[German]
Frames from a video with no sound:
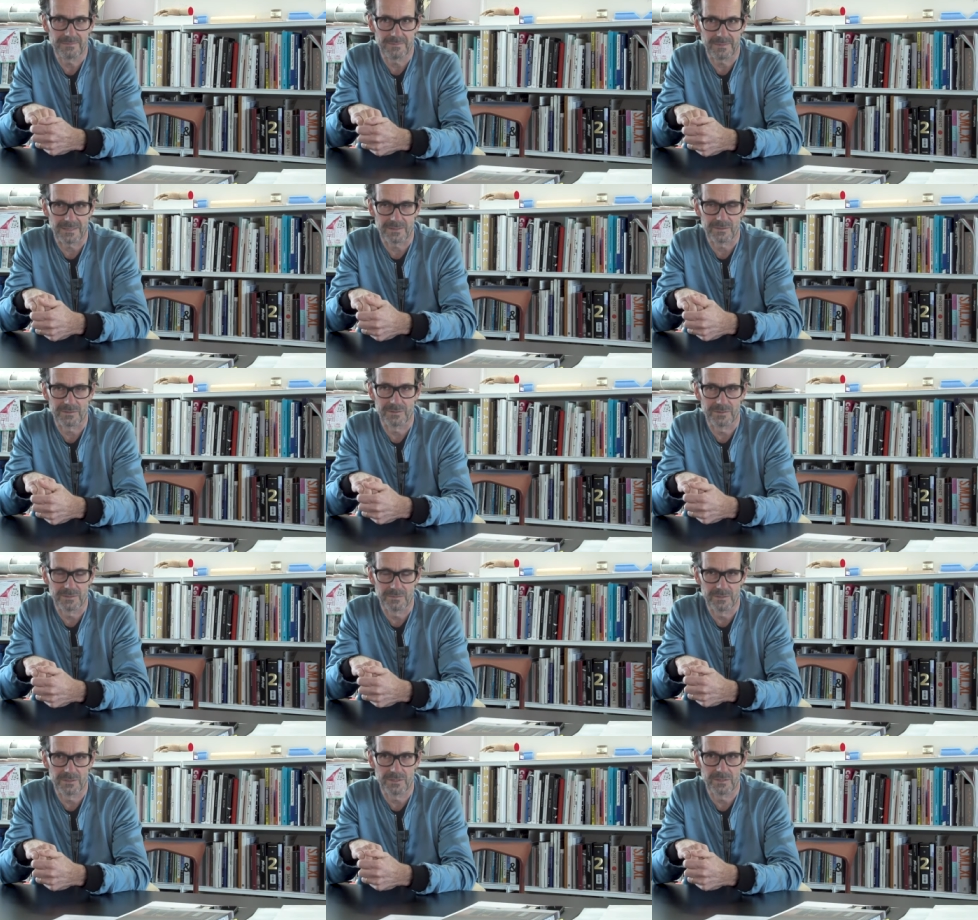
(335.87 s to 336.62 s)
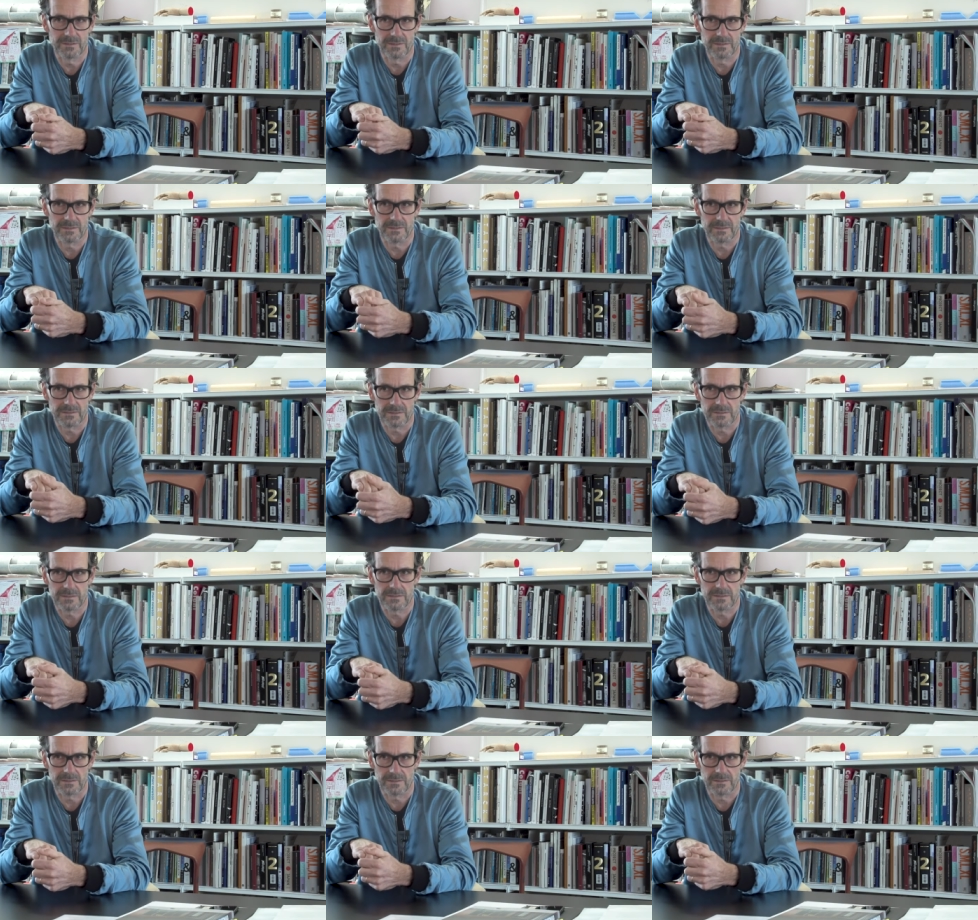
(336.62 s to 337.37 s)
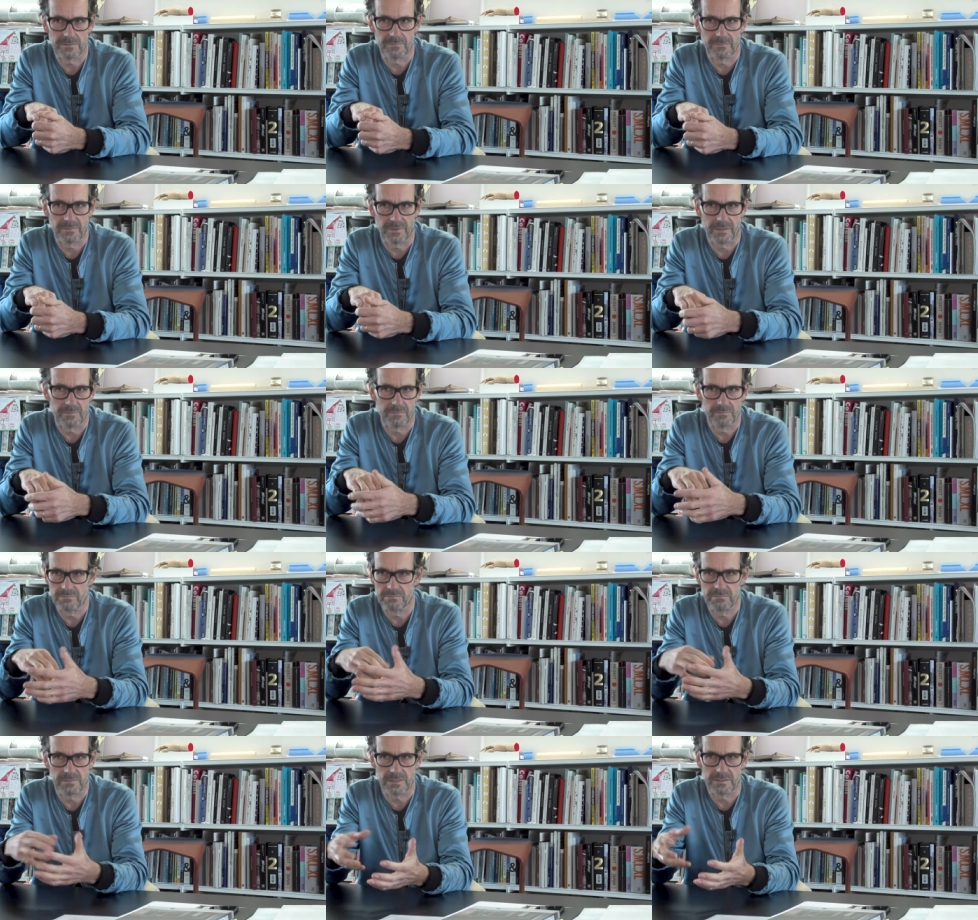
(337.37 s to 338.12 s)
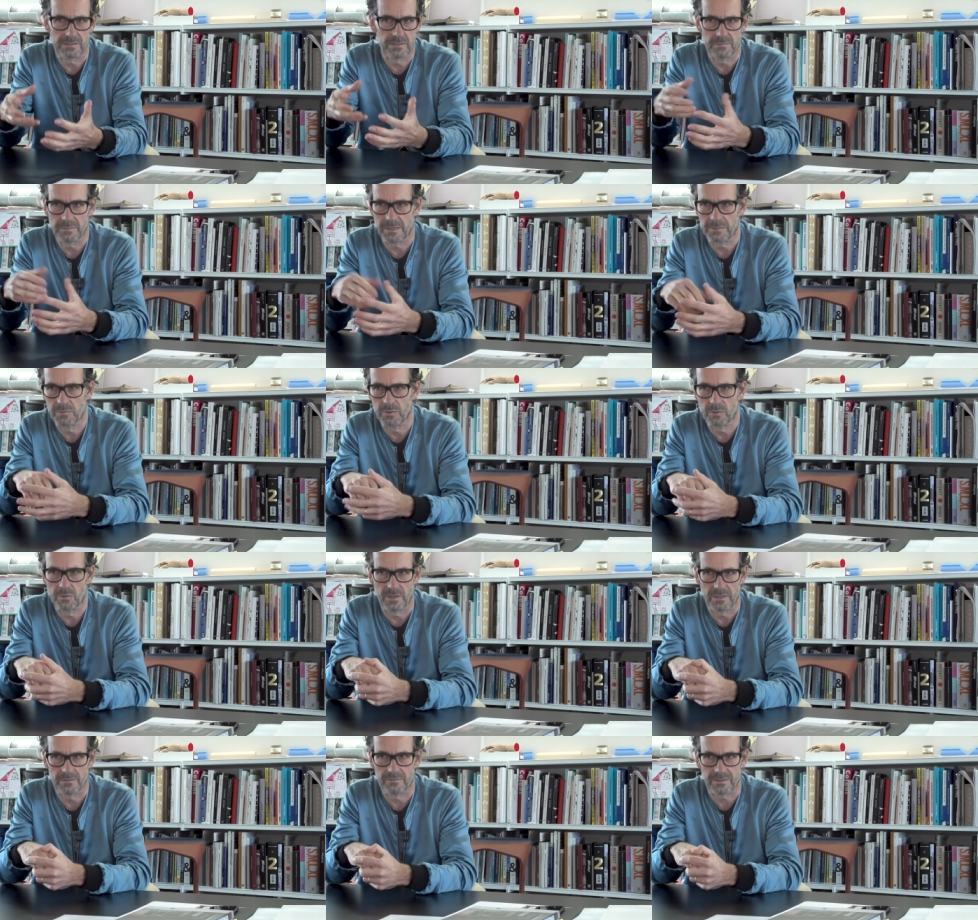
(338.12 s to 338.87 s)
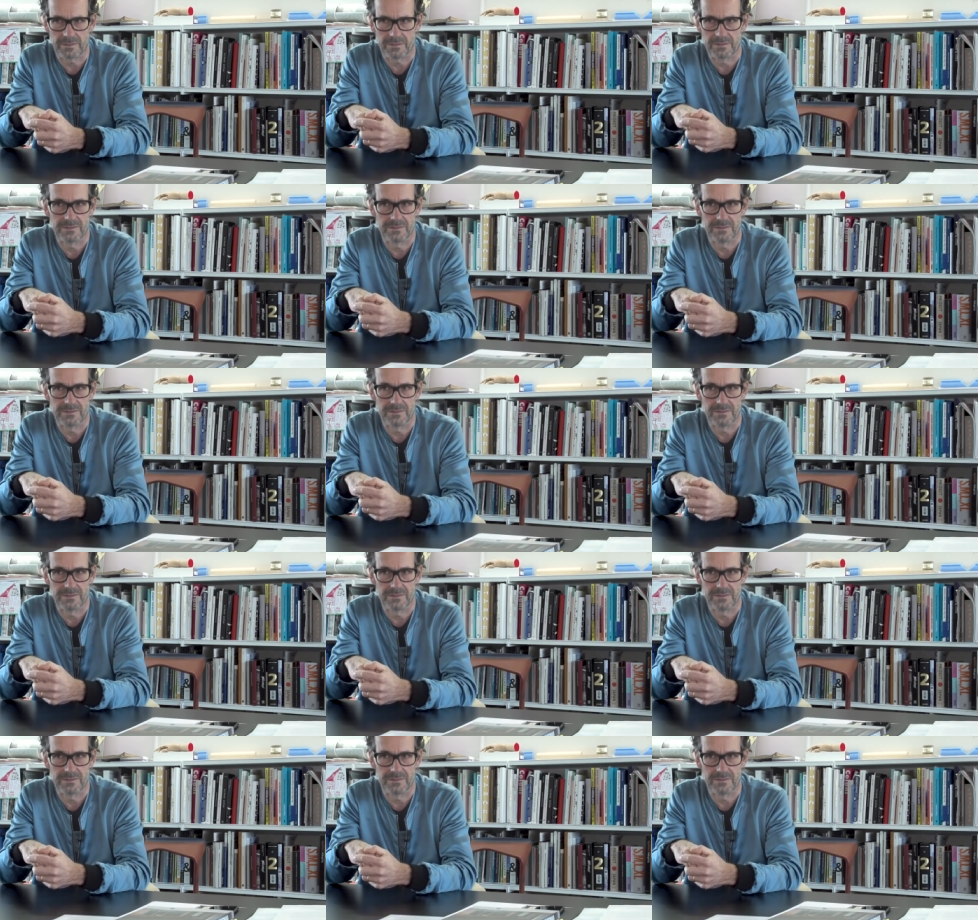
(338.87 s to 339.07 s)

Also inzwischen ist äh, mein, nennt sich mein Büro einfach